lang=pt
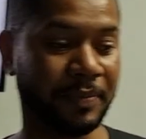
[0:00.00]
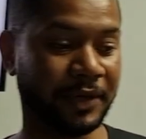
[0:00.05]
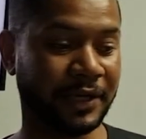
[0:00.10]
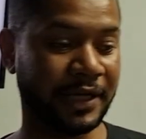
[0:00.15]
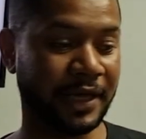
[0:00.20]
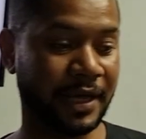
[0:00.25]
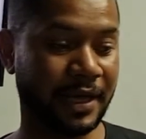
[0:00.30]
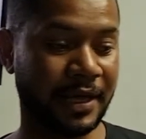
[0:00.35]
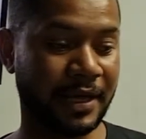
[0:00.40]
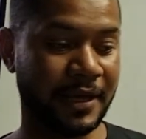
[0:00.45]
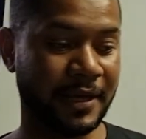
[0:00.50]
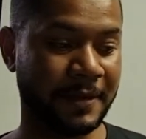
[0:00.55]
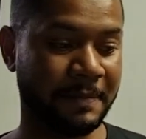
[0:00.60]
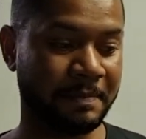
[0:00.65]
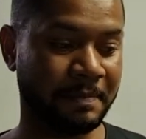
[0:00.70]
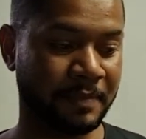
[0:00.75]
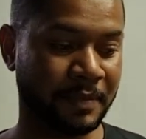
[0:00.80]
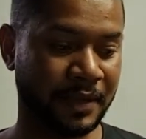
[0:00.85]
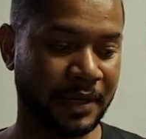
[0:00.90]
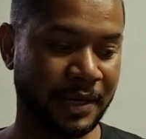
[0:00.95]
Porque,
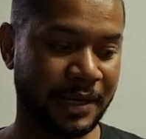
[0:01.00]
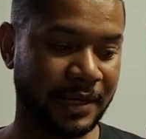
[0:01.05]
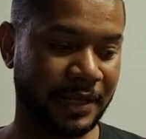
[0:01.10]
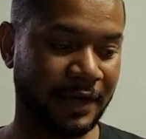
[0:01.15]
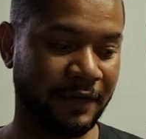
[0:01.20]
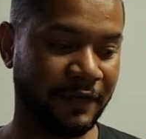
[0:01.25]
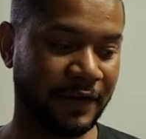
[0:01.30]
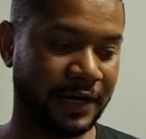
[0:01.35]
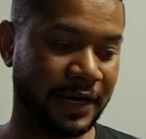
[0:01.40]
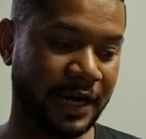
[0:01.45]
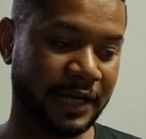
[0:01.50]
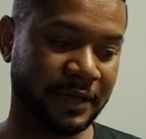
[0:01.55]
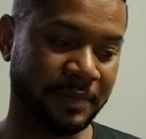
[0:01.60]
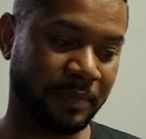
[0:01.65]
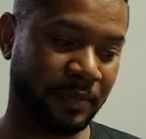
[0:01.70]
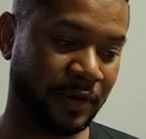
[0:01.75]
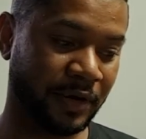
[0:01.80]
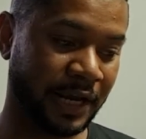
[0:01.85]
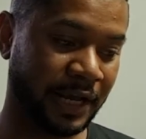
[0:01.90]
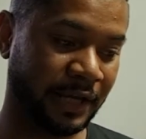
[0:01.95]
na verdade,
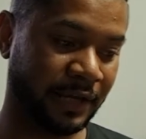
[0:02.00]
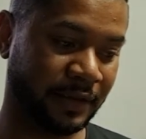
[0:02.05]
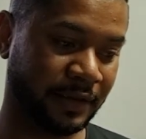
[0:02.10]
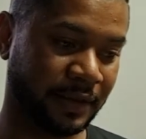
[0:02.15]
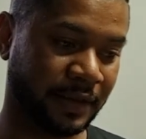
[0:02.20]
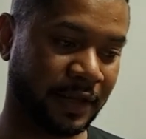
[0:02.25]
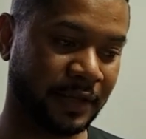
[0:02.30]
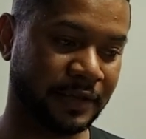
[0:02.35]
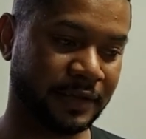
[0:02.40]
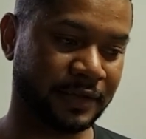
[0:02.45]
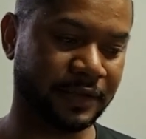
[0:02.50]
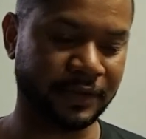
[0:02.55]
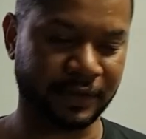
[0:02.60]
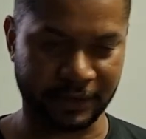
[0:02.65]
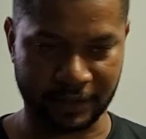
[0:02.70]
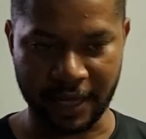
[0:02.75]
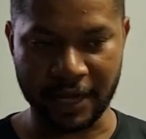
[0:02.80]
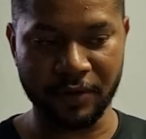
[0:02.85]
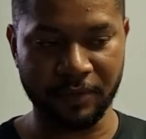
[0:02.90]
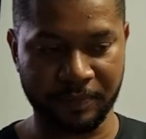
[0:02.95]
porém,
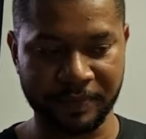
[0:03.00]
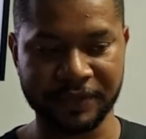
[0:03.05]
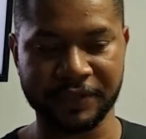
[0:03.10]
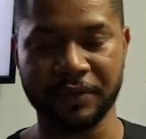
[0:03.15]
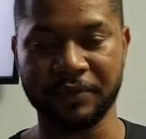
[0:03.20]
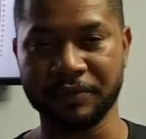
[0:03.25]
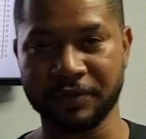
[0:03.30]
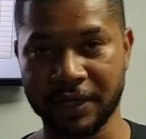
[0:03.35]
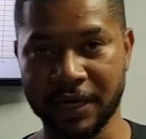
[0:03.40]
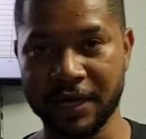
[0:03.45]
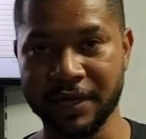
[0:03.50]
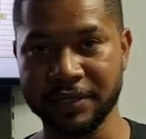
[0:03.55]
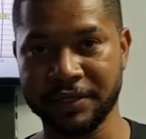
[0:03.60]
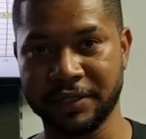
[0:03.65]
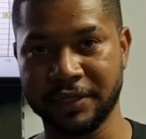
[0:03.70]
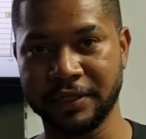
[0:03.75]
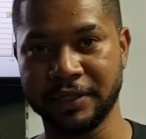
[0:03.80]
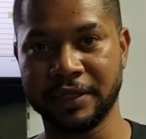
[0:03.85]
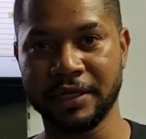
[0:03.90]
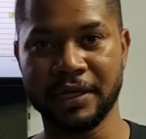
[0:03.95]
tem um pistão
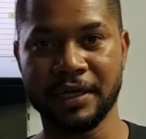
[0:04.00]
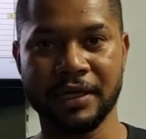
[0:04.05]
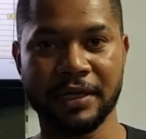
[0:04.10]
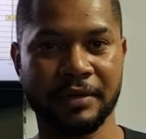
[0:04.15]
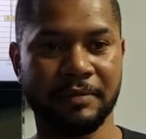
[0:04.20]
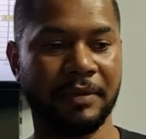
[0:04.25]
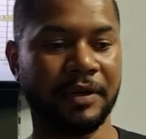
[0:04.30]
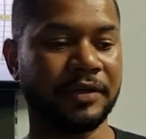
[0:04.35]
grande, uhum.